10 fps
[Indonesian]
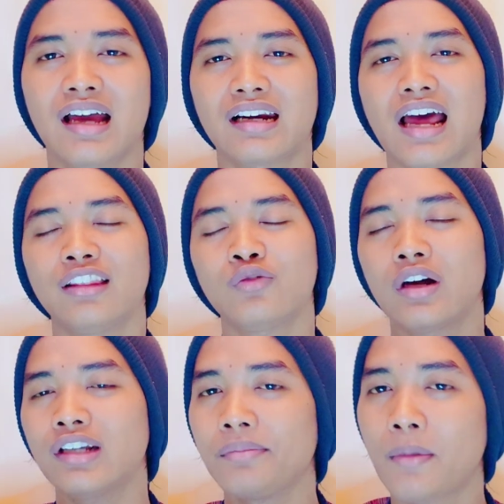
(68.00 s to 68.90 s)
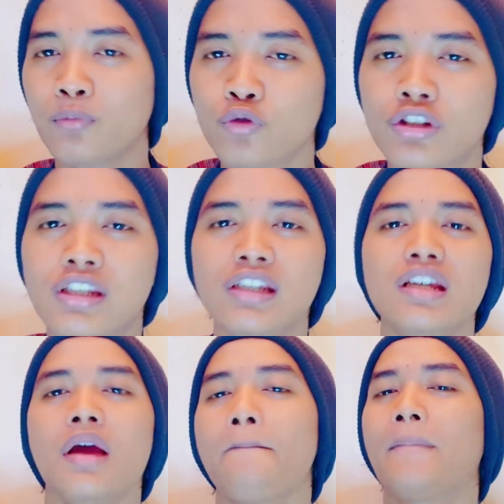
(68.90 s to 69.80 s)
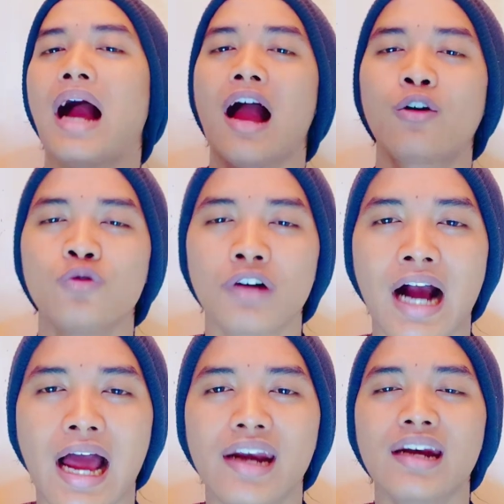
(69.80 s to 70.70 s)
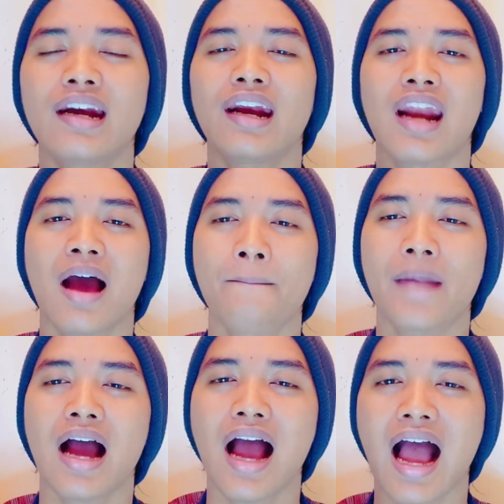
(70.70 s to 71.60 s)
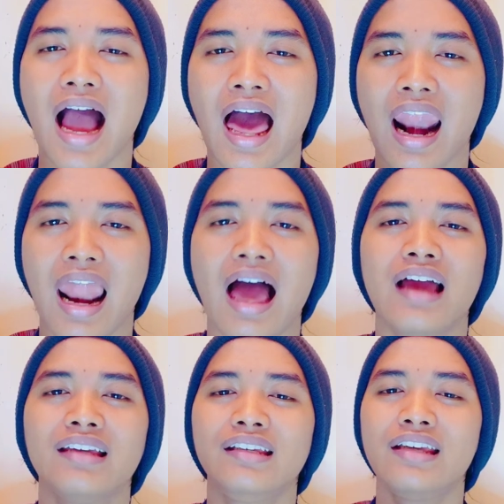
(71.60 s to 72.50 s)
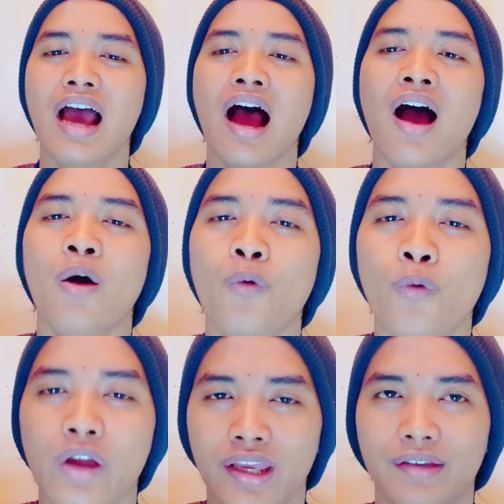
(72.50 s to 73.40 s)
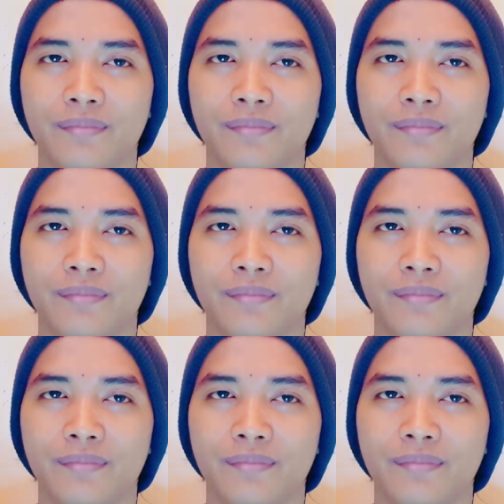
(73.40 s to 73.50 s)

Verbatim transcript: Ratu Adil memuji, mengagungkan nama Allah Yahweh.